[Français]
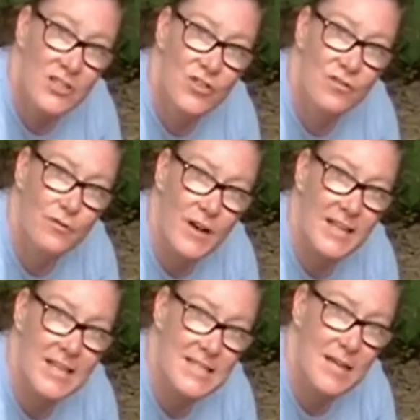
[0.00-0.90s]
Je vais faire
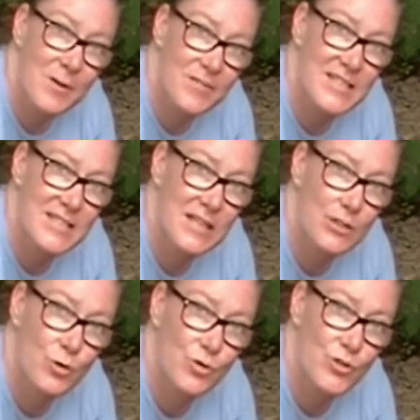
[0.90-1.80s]
l'exemple avec
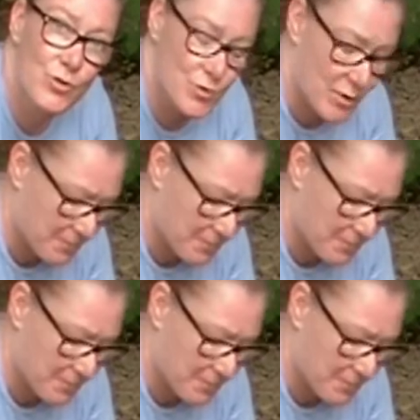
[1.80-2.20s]
celle-là aujourd'hui.